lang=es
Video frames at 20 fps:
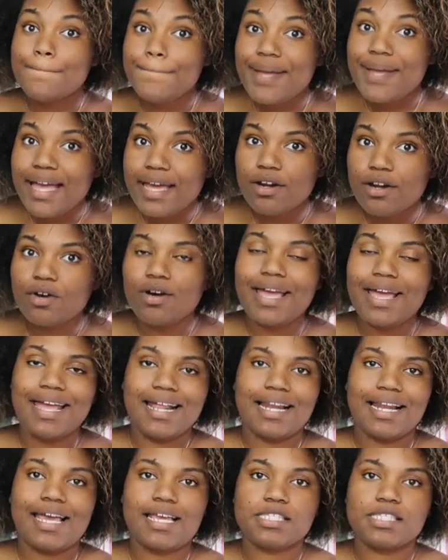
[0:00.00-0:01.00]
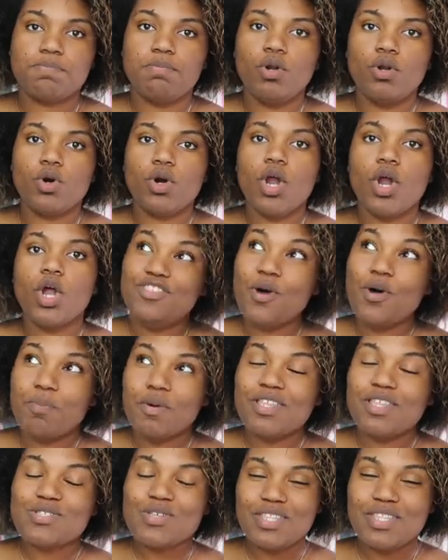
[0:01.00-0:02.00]
pero en la Explore no
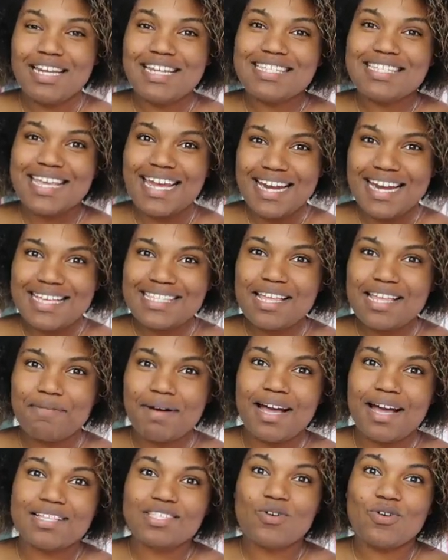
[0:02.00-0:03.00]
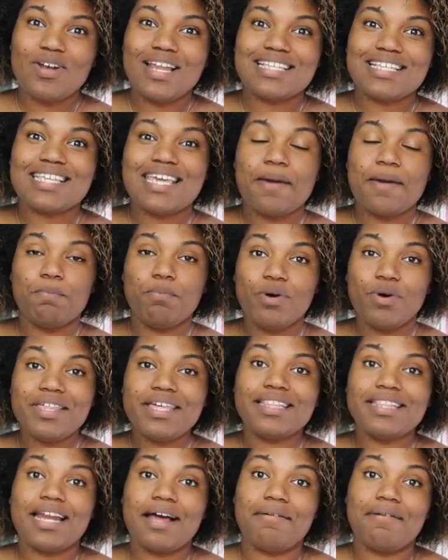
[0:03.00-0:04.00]
puedes utilizar las navajas con las que
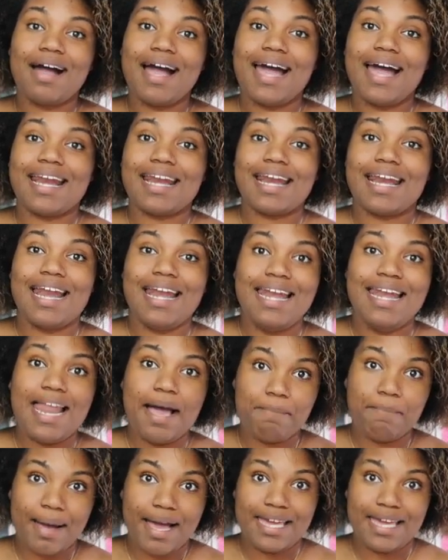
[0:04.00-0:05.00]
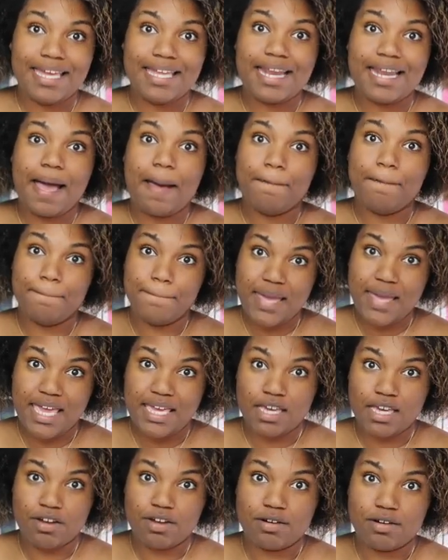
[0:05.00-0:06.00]
puede trabajar la máquina
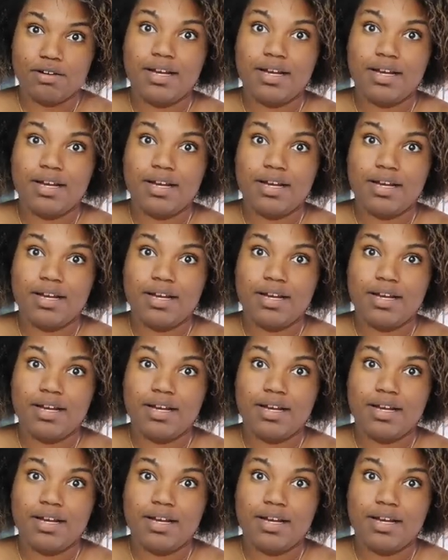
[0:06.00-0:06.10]
Maker,